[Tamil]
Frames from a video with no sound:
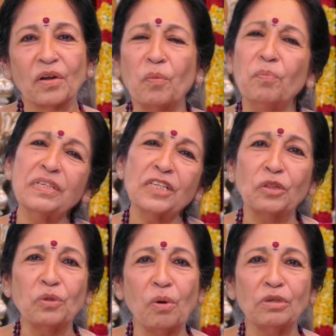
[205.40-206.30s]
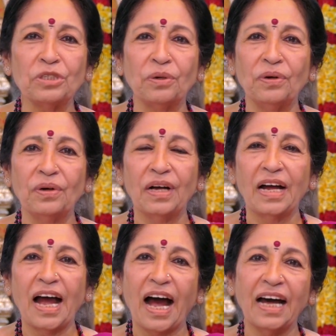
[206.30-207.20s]
ரொம்ப சந்தோஷம்
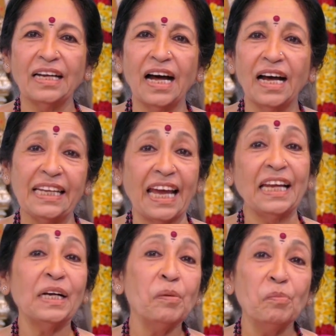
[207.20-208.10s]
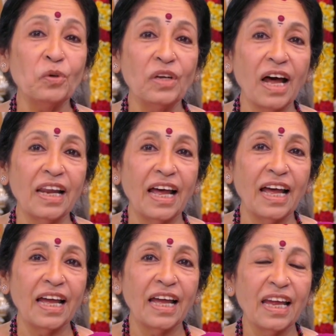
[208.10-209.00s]
ஆனால் எனக்கு முன்னால்
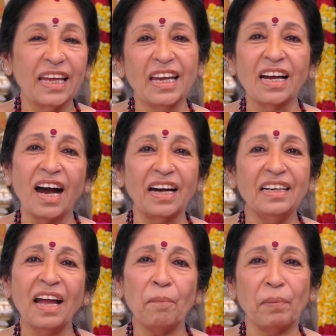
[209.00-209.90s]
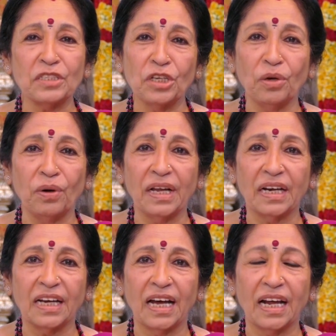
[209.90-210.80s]
எங்கள் அண்ணா பசியோடு
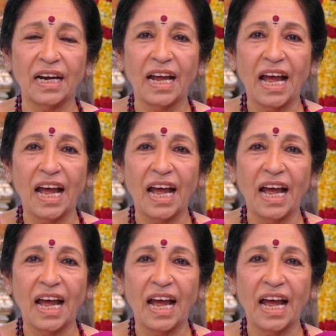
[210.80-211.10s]
இருக்கார்